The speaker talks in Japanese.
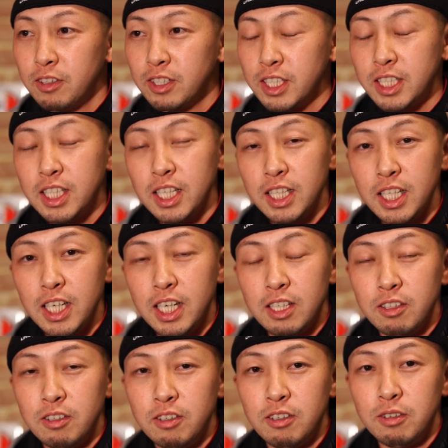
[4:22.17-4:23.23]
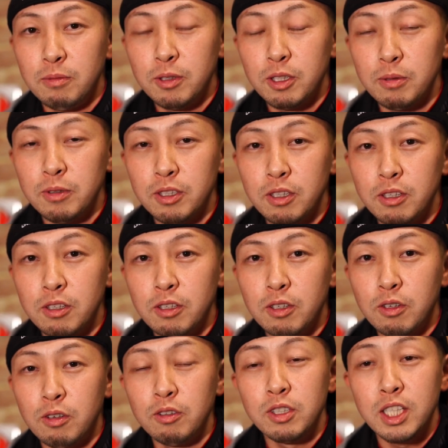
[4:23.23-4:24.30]
のー、実際ね、あのもとも
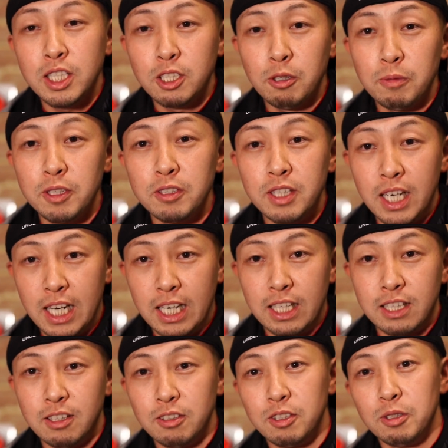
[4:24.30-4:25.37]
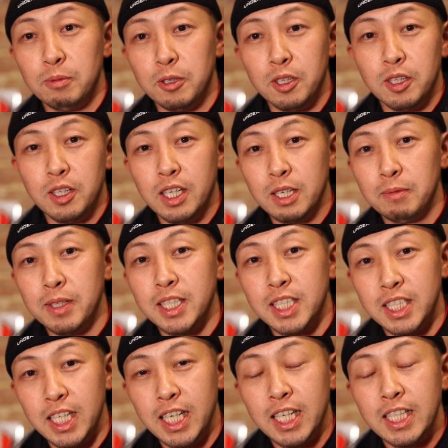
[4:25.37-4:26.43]
とコンテストビルダーっていうのもありま
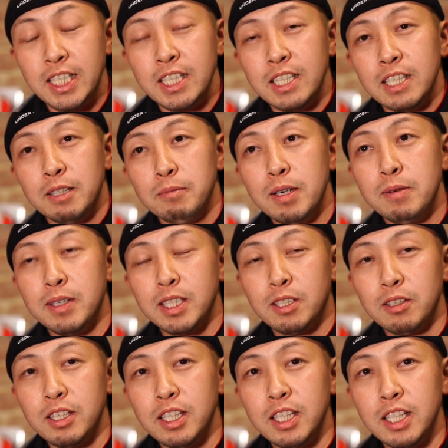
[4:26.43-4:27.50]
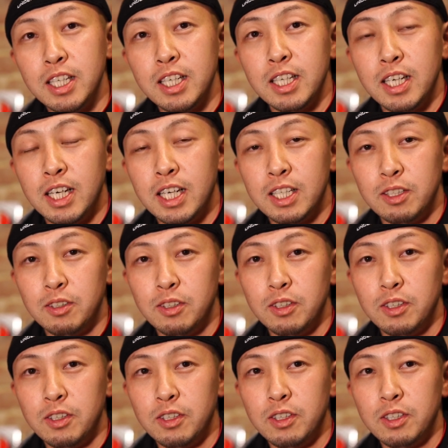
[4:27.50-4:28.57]
して、まあまあ、それでね、あ
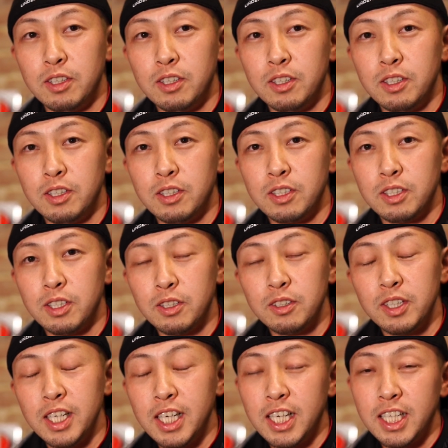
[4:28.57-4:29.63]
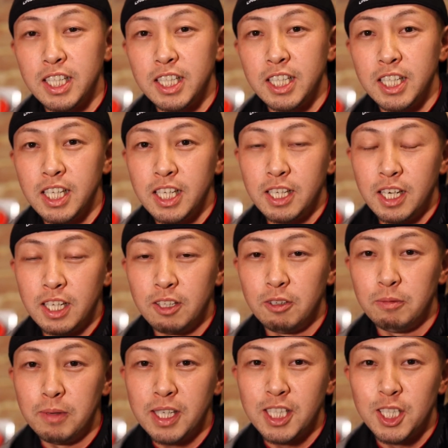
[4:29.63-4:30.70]
のその流れでね、あ
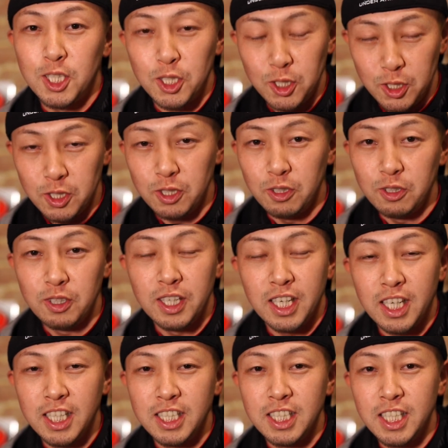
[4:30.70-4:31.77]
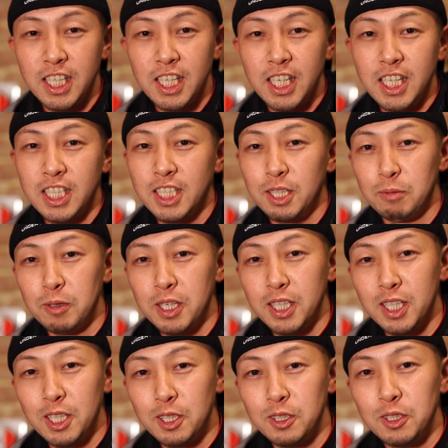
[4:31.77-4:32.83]
の、マッスルというような感じでやらせても
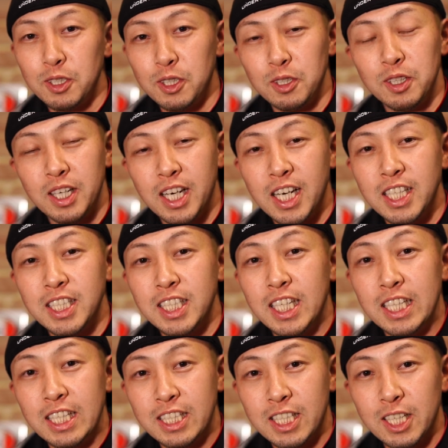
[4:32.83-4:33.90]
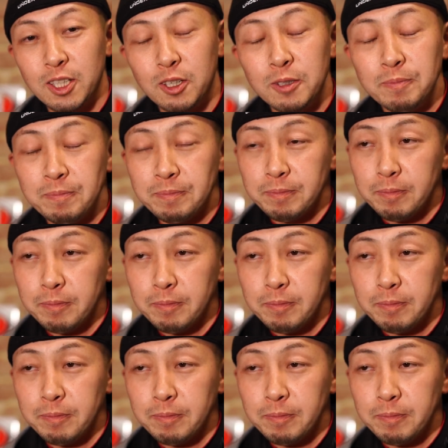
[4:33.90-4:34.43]
らってるというような感じなんですけど、